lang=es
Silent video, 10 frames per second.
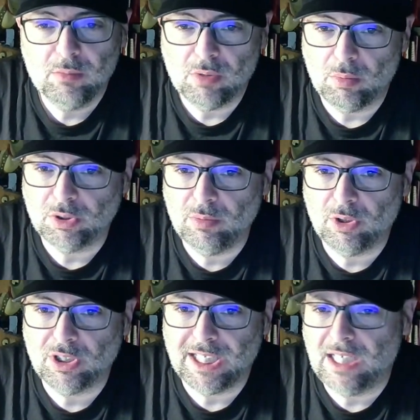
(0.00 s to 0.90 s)
Bueno, pues
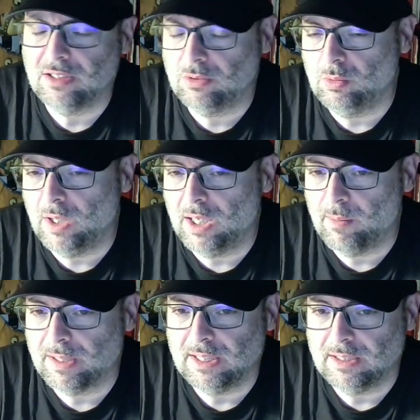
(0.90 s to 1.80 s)
Tibor Takax tuvo ahí
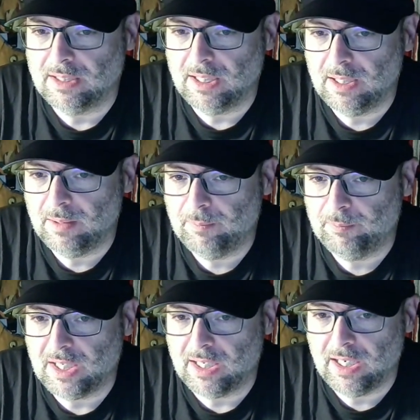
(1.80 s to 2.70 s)
bastante
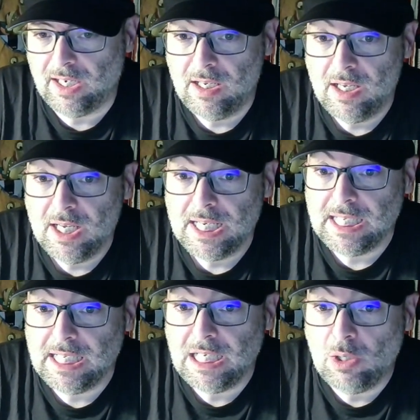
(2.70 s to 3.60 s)
carrera
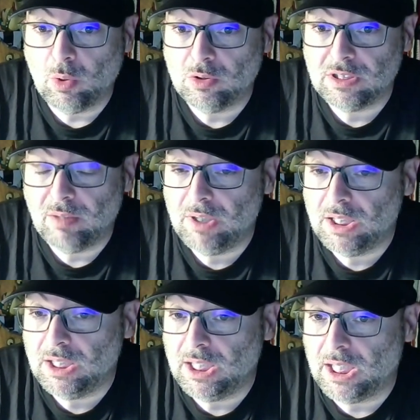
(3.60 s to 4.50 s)
y luego
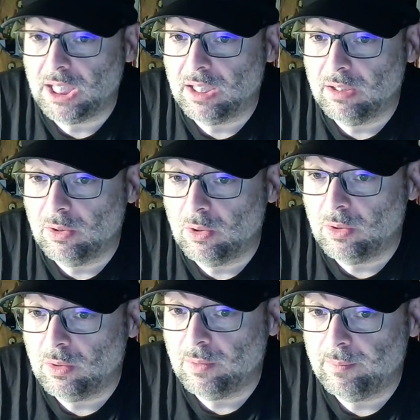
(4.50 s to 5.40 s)
también
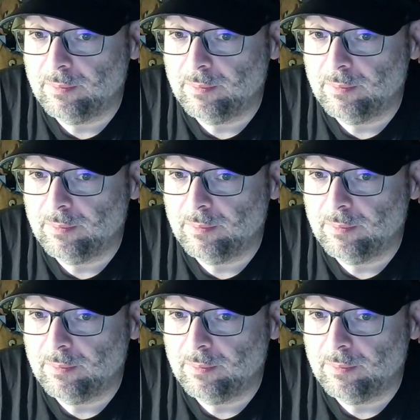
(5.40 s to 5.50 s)
dirigiendo